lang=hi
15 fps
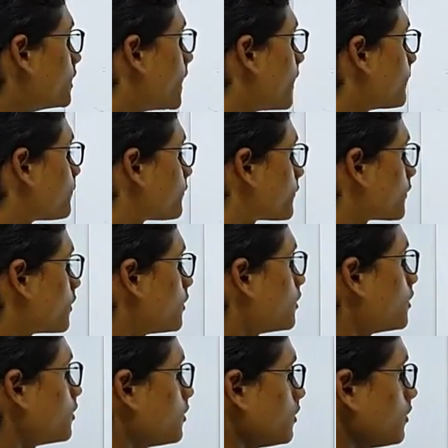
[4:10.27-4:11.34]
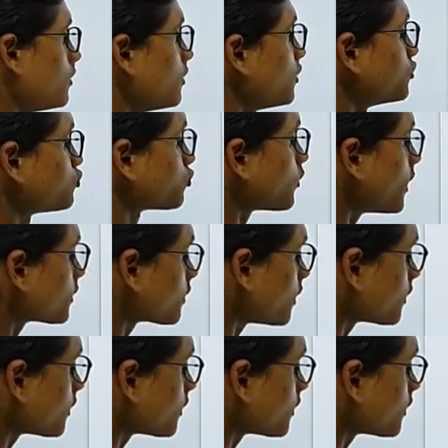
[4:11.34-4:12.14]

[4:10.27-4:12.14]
दिया है शुरुआत